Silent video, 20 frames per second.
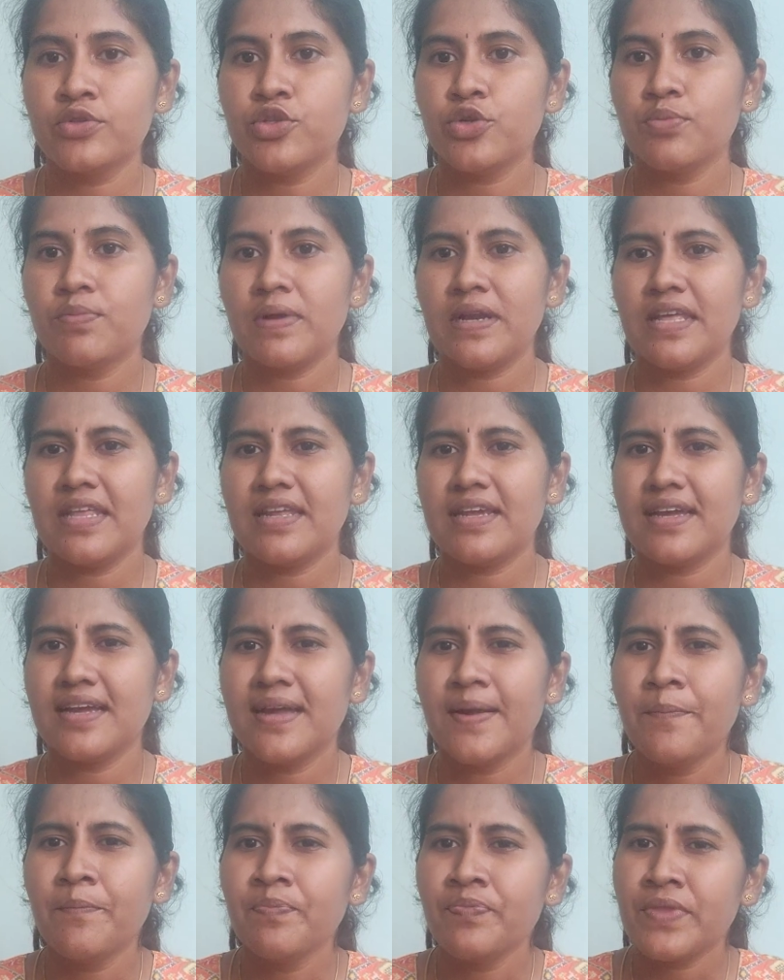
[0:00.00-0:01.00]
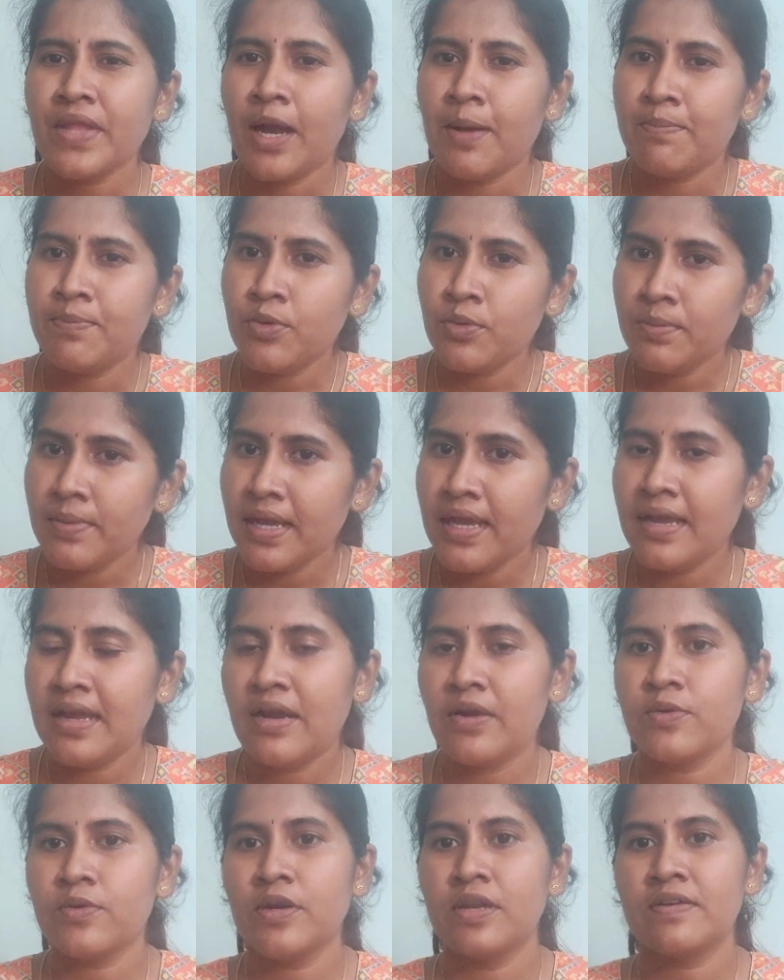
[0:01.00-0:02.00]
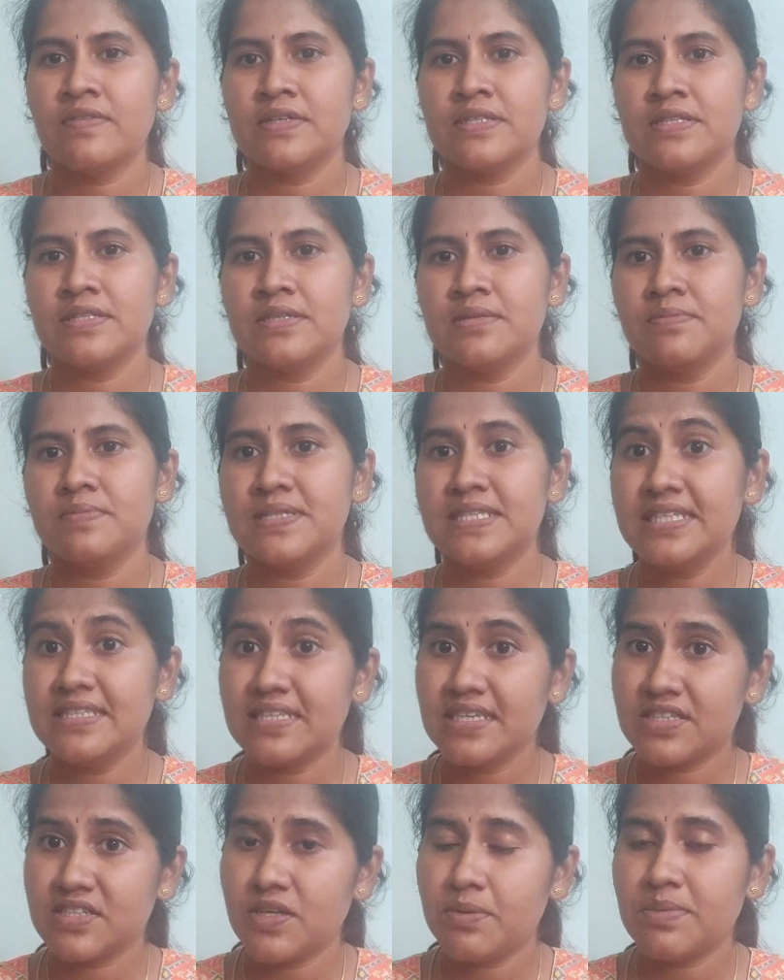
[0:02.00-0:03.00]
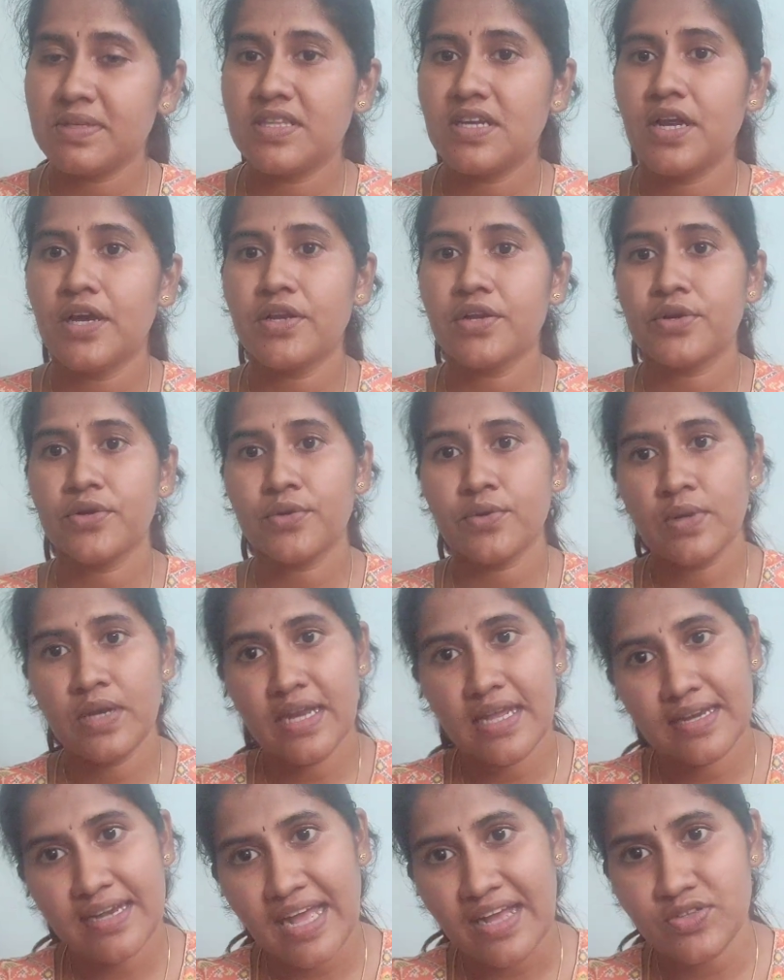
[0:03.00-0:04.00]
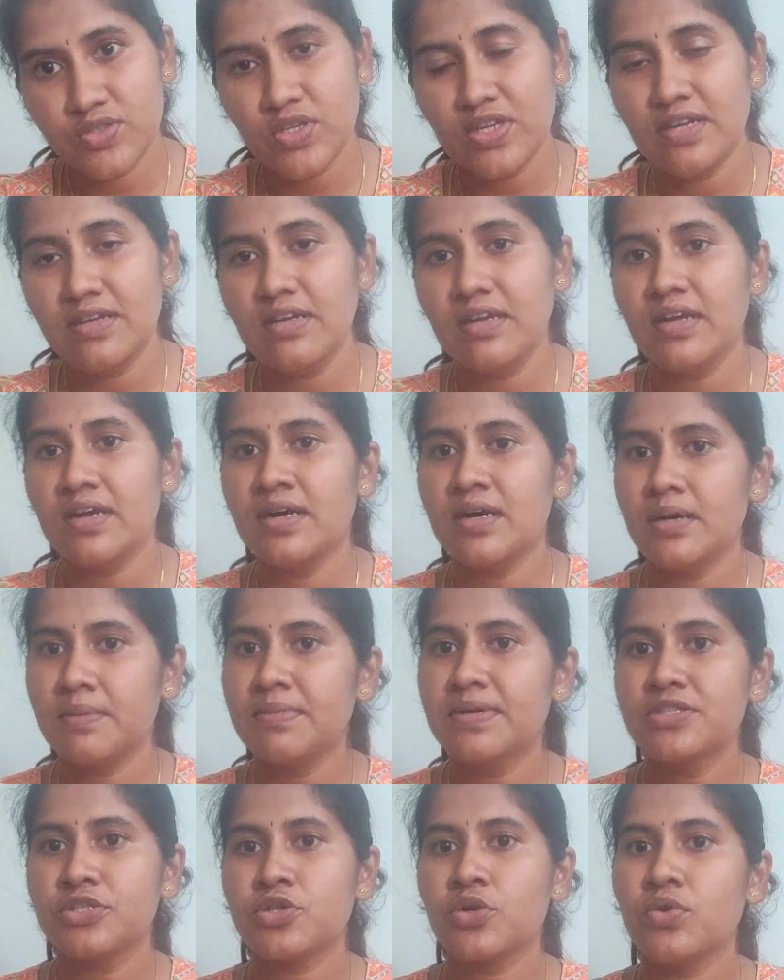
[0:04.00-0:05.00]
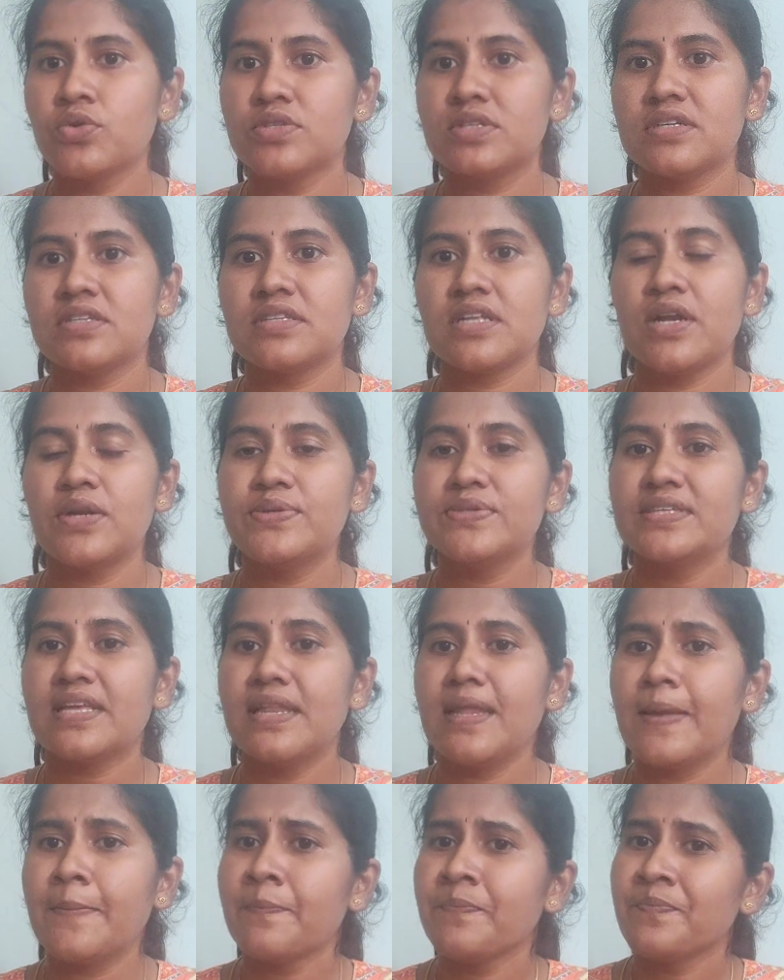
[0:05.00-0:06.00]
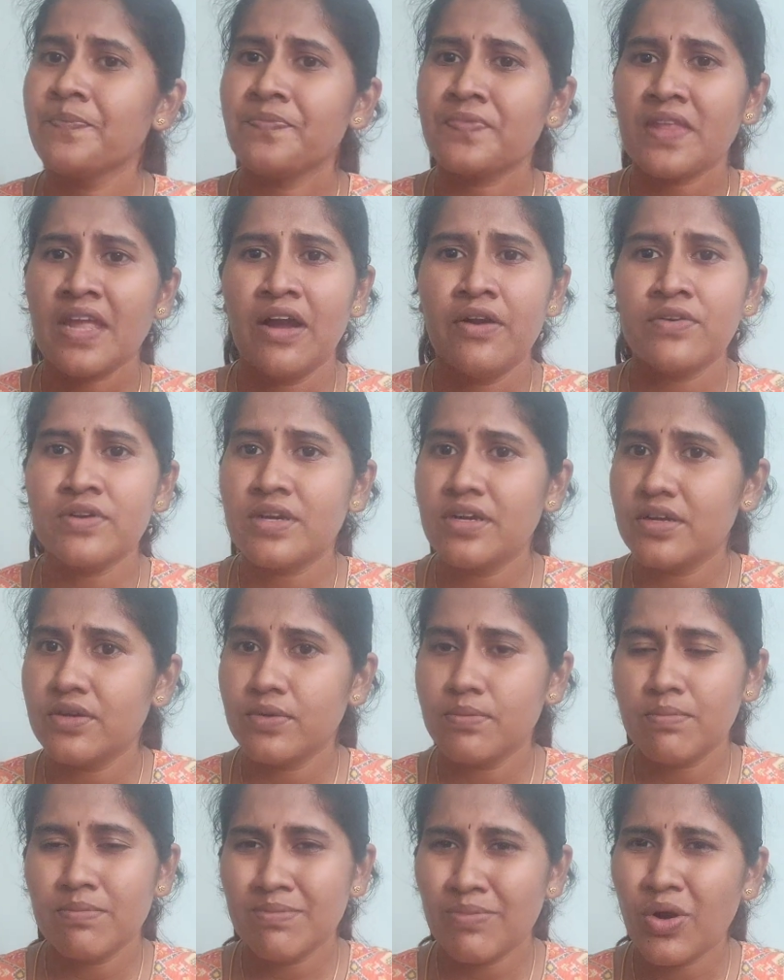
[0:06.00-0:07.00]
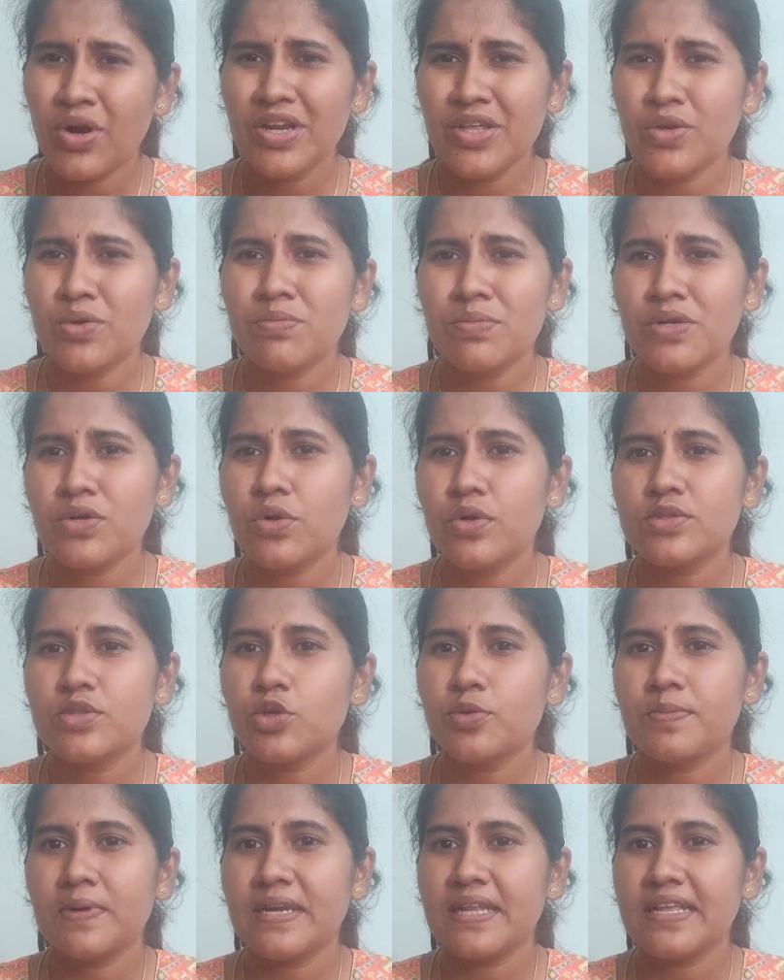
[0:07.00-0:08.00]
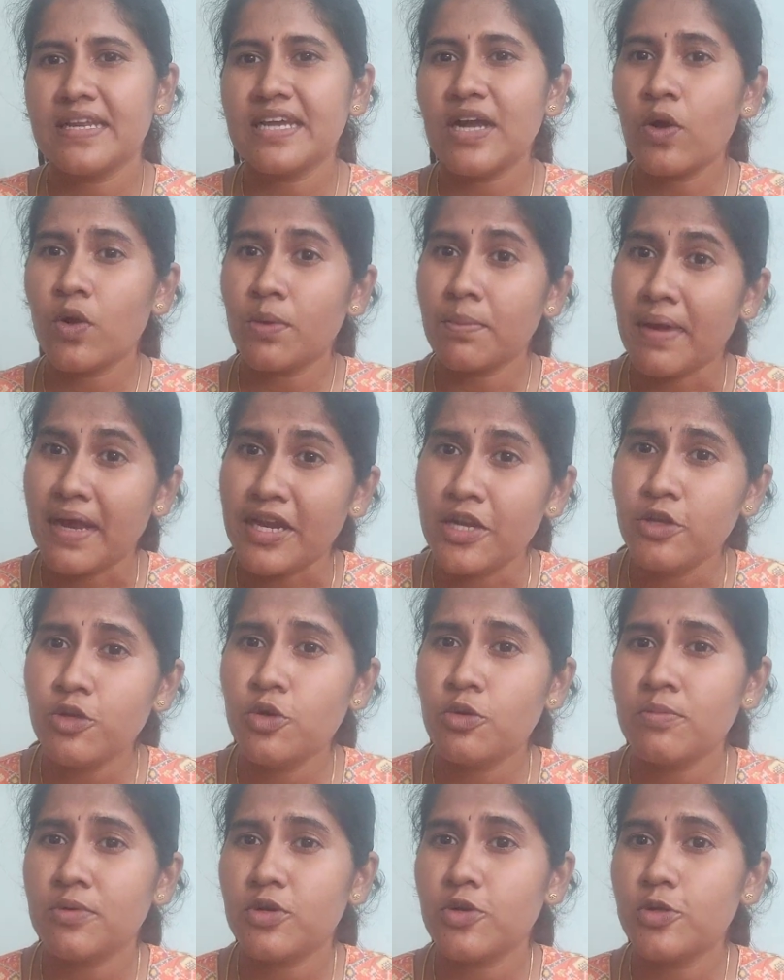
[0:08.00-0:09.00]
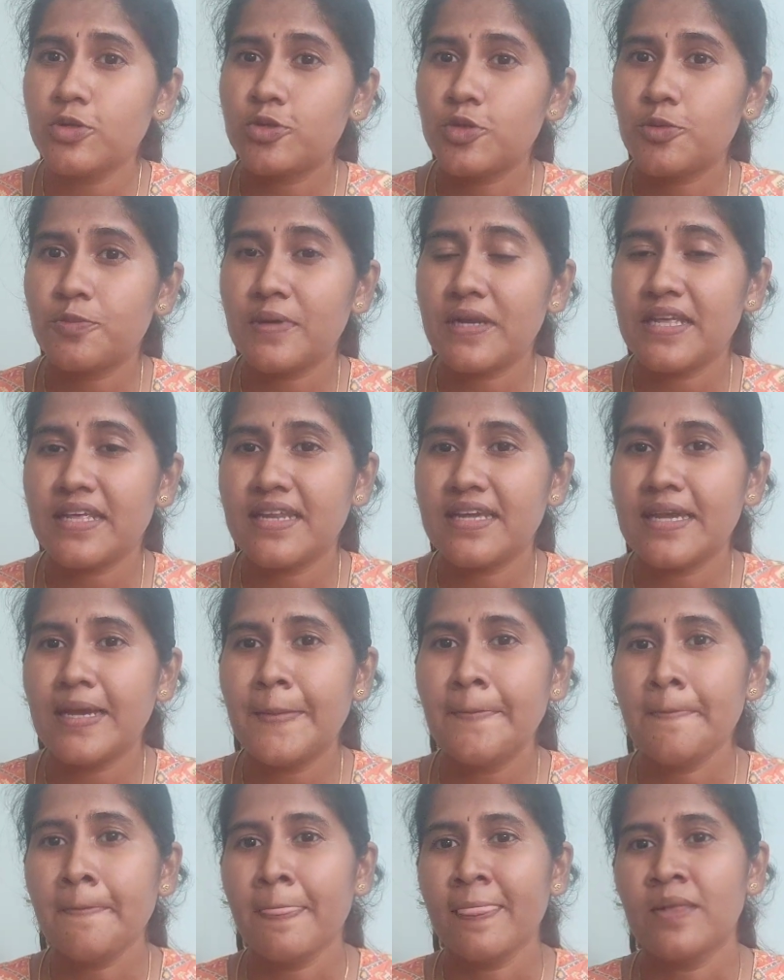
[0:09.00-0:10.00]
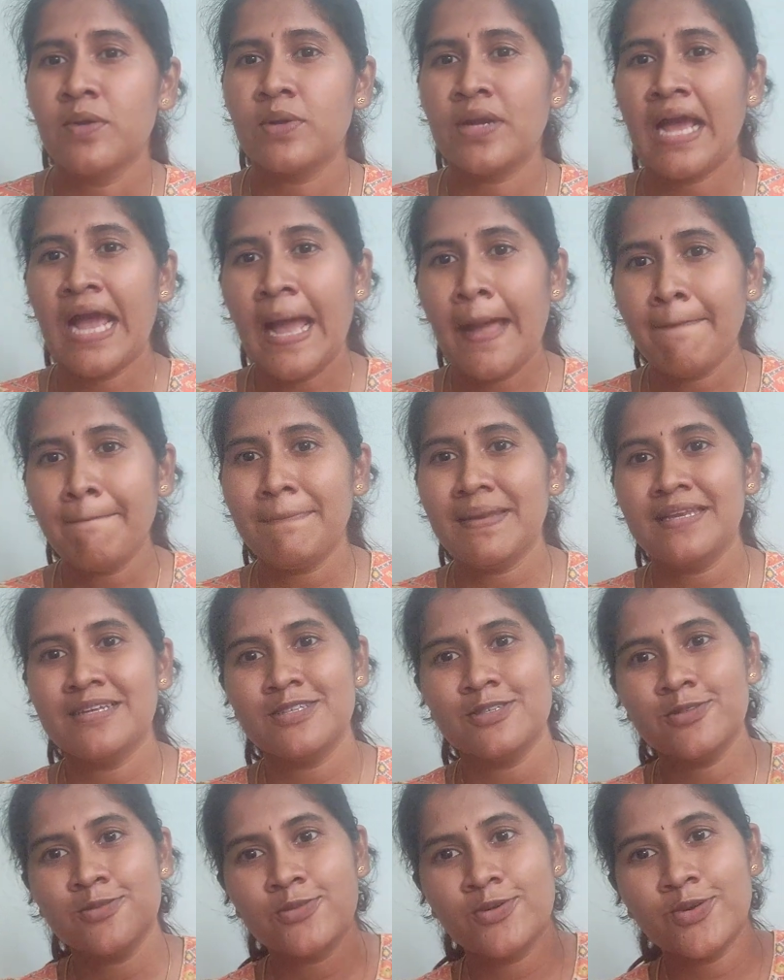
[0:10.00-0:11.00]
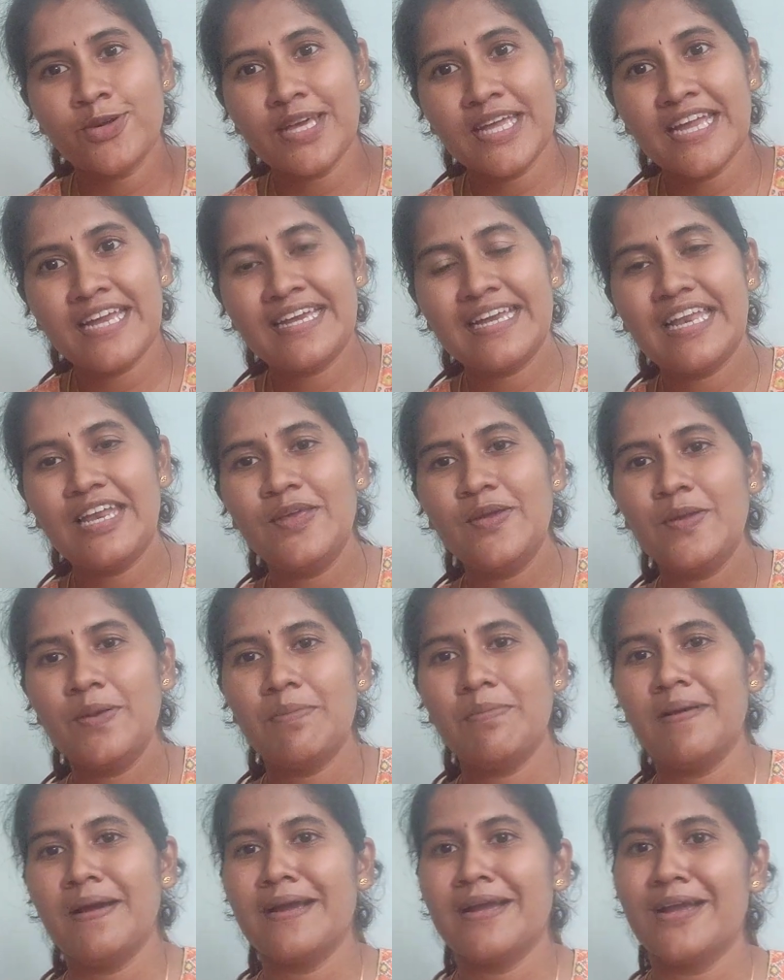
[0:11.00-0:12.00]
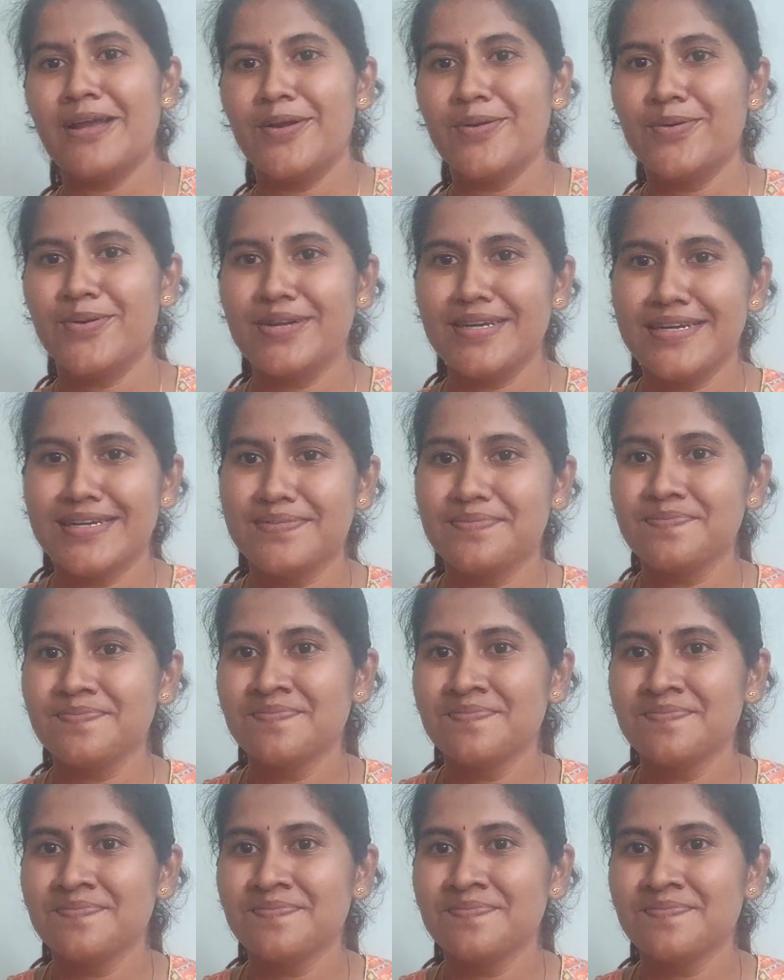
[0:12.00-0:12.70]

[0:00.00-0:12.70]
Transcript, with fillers: கோத்ரூ பண்ணியிருக்கு அப்போவுமே அவங்களுக்கு வந்து சி செக்ஷன் மதராக இருக்கட்டும் இல்லை நேச்சுரல் பர்த் கொடுத்துருந்தாலும் சரி அவங்க பாடி ரொம்ப கோத்ரூ பண்ணியிருக்கு அவங்க மைண்டும் ரொம்ப கோத்ரூ பண்ணியிருக்கு ஒரு ஹாப்பினஸோட இந்தலேயே இருப்பாங்க ஒரு